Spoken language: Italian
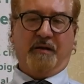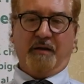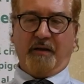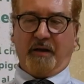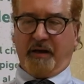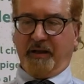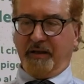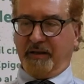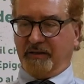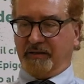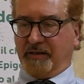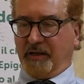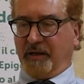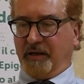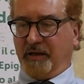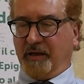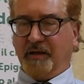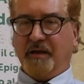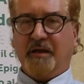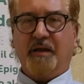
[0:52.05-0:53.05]

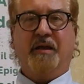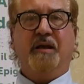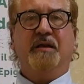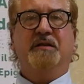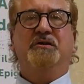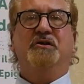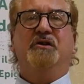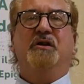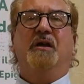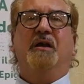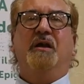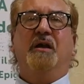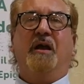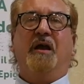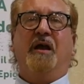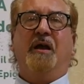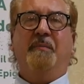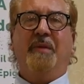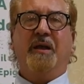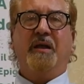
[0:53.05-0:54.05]
rete che ci
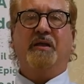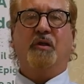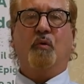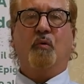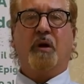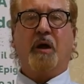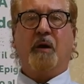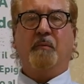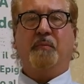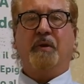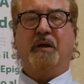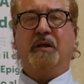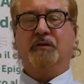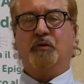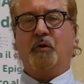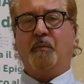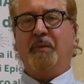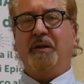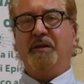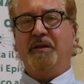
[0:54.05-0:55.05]
emette un campo
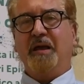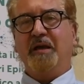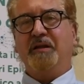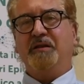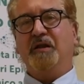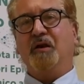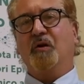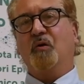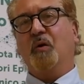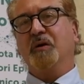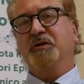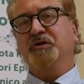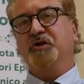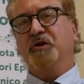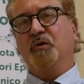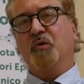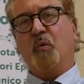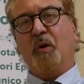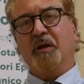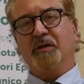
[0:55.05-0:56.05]
elettromagnetico a
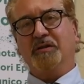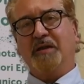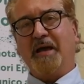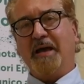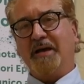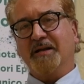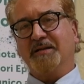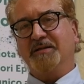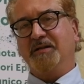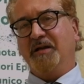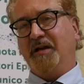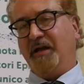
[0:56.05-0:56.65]
50 Hz,